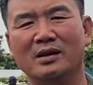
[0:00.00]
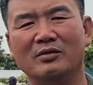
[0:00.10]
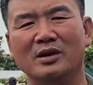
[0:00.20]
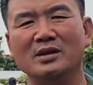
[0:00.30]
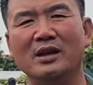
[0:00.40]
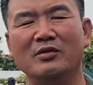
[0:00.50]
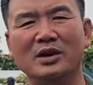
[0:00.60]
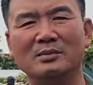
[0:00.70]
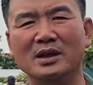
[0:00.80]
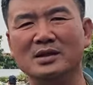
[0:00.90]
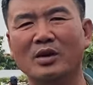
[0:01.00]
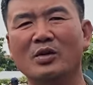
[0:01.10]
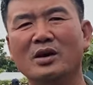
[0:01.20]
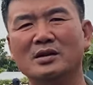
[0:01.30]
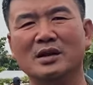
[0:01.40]
với nhà vườn mình nhiều
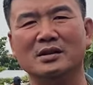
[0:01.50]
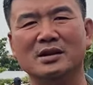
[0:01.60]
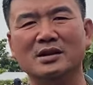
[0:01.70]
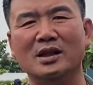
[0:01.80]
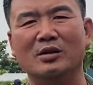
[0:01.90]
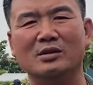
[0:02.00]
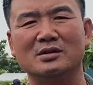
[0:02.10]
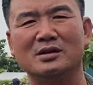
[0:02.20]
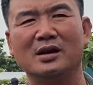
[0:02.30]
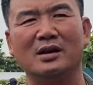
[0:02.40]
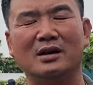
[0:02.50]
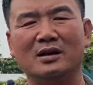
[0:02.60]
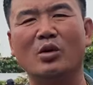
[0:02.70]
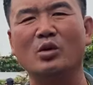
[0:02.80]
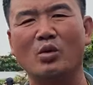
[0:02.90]
hơn để giới thiệu
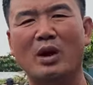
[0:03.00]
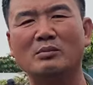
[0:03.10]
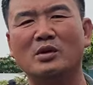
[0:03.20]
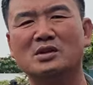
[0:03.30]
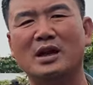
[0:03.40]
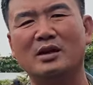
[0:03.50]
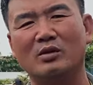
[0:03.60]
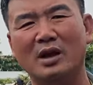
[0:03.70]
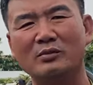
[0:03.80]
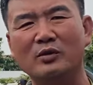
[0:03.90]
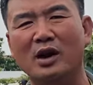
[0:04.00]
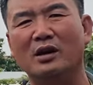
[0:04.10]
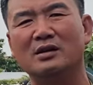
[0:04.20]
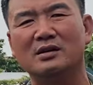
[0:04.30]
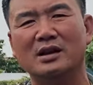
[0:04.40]
hội quán bonsai của Đan
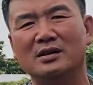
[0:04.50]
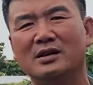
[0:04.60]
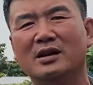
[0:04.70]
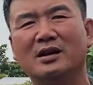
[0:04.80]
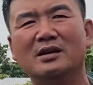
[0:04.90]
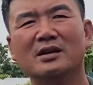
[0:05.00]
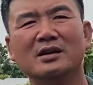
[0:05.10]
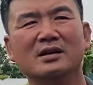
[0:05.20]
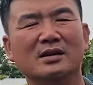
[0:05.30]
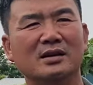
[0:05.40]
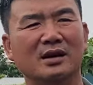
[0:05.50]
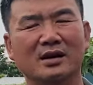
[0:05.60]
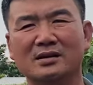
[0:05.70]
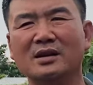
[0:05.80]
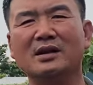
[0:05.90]
Phượng lên
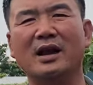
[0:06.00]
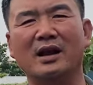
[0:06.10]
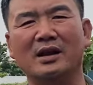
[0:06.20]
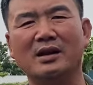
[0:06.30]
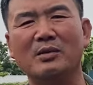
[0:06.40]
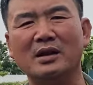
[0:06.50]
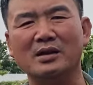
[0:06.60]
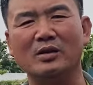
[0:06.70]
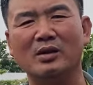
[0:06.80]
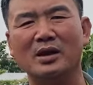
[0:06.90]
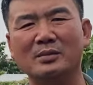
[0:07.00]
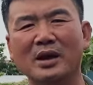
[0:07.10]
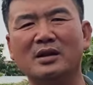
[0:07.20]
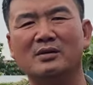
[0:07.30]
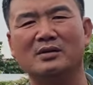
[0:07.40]
tất cả các bạn yêu cây
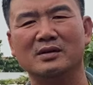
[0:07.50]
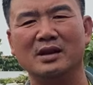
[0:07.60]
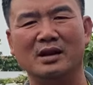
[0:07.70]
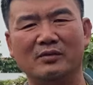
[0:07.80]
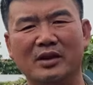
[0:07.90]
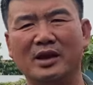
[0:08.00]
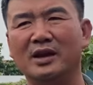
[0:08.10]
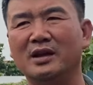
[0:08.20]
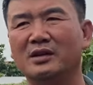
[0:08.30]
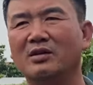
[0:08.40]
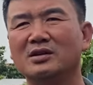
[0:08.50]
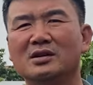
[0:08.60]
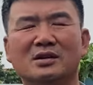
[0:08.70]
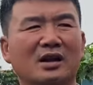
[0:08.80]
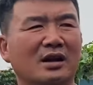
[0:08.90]
biết để về coi
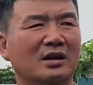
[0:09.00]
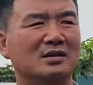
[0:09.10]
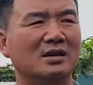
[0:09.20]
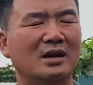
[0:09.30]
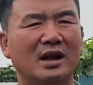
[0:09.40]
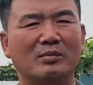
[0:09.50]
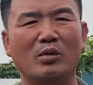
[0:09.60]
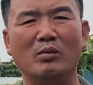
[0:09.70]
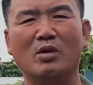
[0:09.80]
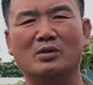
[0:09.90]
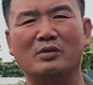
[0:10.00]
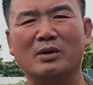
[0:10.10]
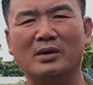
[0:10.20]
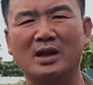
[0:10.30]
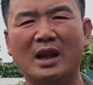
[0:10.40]
như là những ngày mùng 1 và
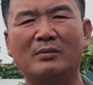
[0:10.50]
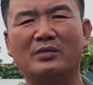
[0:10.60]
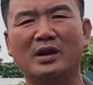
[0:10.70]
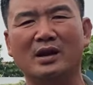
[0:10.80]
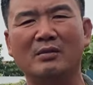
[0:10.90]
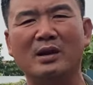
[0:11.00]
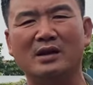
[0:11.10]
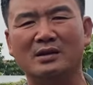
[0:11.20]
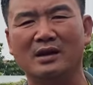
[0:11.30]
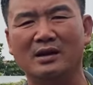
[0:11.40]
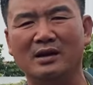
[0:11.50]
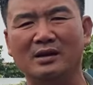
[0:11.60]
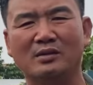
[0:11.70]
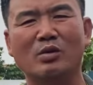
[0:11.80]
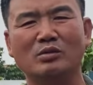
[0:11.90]
15 để các bạn
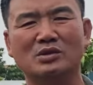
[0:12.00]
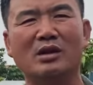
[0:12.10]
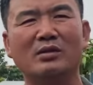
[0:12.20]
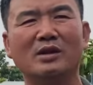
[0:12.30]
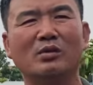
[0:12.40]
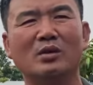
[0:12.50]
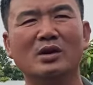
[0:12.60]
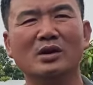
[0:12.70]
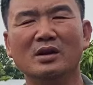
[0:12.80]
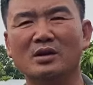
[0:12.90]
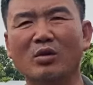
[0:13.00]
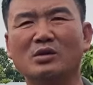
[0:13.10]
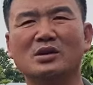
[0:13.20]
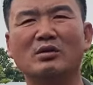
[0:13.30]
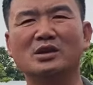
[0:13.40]
cùng giao lưu
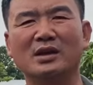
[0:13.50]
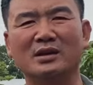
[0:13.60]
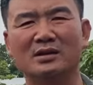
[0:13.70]
cùng giao dịch